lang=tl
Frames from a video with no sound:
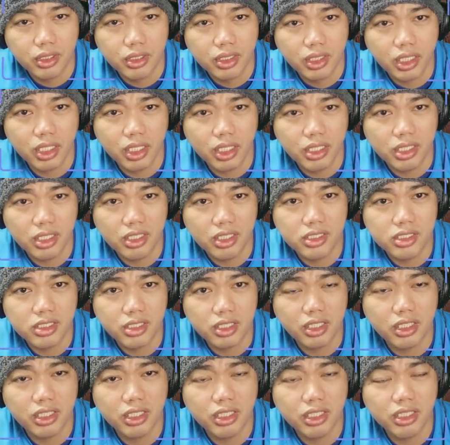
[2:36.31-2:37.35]
And this
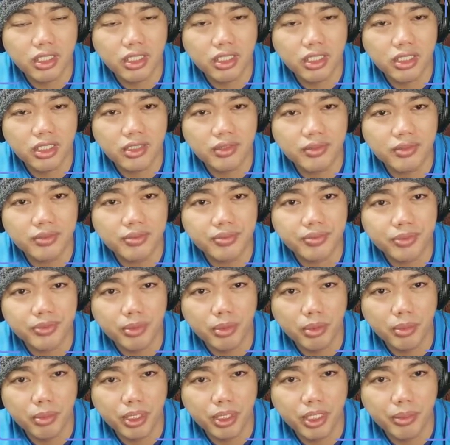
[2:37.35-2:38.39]
uh,
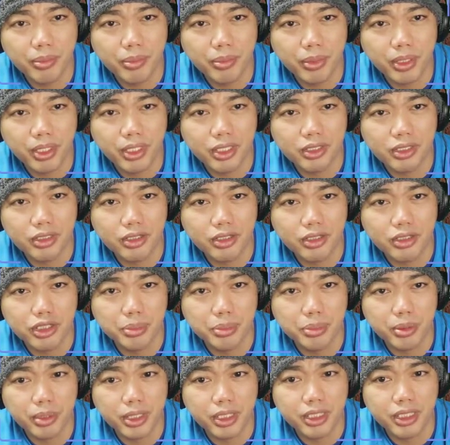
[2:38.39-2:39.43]
mobile application is
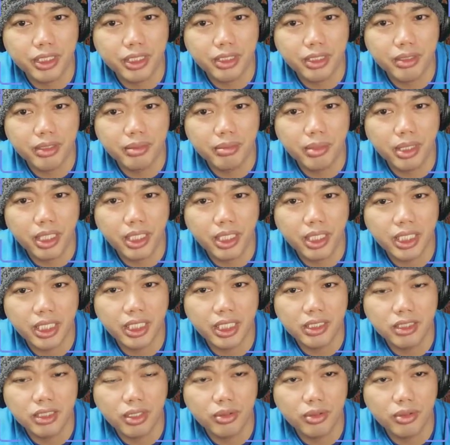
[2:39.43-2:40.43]
provided by uh,